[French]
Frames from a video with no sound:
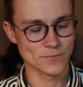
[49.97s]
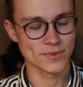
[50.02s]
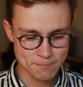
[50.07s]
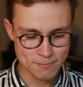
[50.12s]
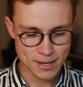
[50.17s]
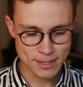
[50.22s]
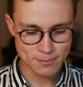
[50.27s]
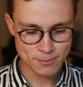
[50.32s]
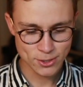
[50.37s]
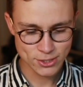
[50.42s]

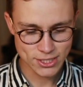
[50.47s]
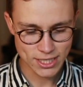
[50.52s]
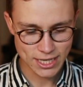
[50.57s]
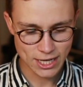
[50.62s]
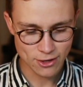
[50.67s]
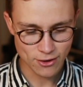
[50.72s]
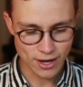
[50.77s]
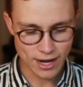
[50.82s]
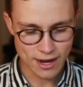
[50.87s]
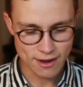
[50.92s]
Mademoiselle
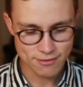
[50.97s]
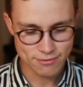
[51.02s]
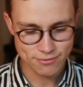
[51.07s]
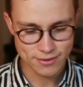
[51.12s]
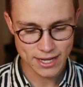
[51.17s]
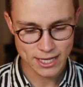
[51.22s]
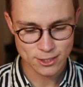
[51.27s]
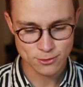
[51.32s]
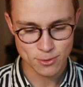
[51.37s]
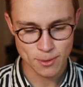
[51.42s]
Gloria
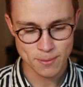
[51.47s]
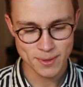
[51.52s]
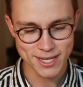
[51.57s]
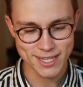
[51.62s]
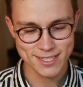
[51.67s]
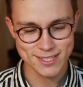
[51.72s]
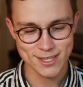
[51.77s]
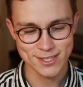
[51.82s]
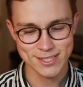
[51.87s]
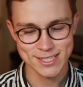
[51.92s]
fait un swap
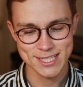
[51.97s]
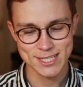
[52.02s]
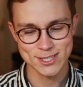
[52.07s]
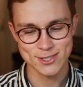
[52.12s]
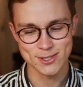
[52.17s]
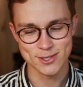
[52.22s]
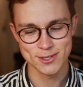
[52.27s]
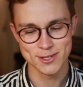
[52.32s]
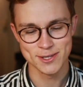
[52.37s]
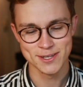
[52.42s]
avec Sandy
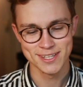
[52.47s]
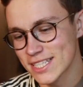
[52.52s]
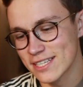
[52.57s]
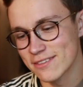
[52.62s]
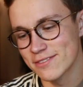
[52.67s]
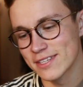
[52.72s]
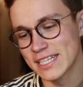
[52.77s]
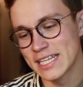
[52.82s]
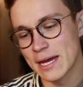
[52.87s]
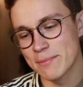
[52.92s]

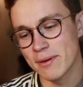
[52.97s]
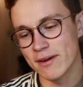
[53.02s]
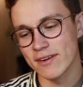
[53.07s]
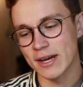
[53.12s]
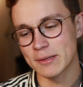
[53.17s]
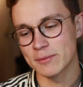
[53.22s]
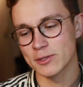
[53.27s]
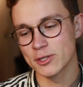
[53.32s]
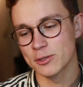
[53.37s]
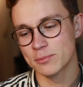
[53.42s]
Jules. Il n'y a pas
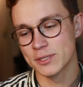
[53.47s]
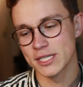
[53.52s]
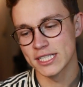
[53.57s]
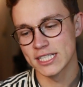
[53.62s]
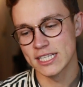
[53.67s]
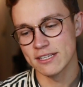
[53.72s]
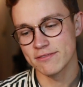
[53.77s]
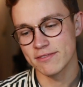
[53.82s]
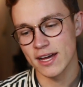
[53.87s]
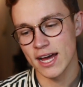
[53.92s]
vraiment
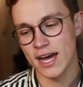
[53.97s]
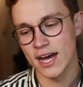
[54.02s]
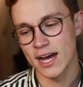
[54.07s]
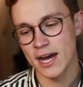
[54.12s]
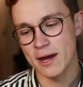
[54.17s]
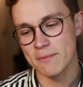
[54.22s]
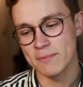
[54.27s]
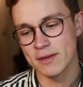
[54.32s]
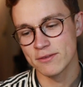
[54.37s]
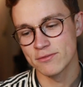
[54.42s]
d'objectif,
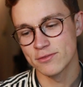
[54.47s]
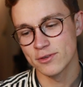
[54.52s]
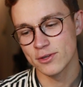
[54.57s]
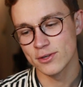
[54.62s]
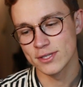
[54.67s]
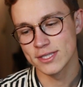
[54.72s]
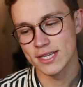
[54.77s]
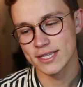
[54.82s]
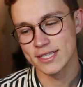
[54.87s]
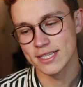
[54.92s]
aha, ah, mais vu
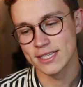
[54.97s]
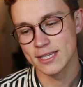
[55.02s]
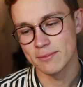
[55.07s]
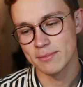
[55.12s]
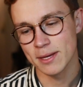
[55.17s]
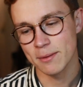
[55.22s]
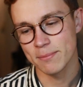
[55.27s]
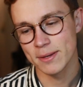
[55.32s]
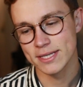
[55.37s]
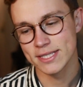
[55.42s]
que ça s'était
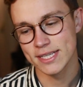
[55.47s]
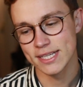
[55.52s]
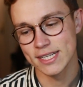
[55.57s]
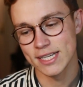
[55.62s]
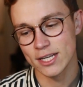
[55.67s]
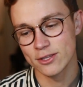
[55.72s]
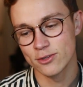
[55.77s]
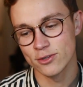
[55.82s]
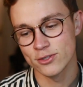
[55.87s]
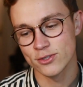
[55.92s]
bien passé il
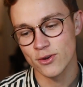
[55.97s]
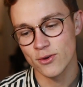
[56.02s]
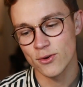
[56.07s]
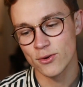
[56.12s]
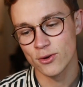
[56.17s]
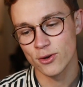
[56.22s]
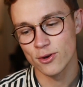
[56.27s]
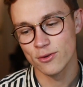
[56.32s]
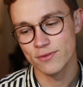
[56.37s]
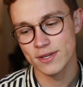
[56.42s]
y a deux ans,
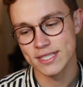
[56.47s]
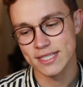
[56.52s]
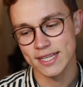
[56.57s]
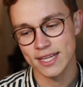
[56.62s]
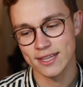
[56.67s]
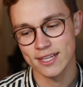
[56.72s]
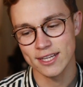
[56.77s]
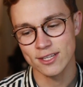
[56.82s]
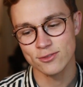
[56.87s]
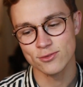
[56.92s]
on le refait cette
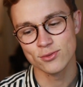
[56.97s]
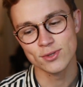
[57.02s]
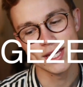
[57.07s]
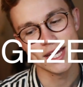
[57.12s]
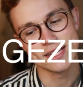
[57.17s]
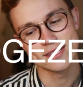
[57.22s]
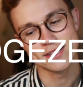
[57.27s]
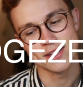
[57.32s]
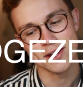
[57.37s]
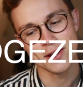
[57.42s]
année,
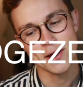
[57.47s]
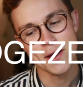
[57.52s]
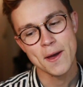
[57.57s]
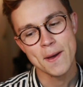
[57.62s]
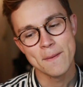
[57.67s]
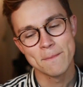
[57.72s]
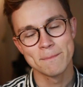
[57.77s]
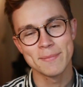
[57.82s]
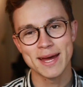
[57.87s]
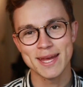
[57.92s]
together,
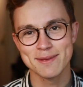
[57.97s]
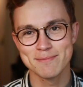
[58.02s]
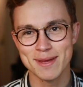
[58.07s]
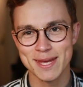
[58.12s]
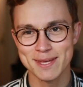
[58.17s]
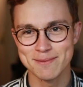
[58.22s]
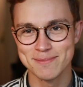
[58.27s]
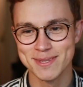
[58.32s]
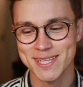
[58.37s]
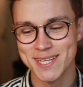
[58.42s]
my
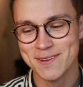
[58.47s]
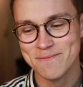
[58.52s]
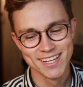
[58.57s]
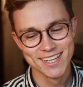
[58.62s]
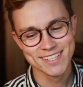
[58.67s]
baby.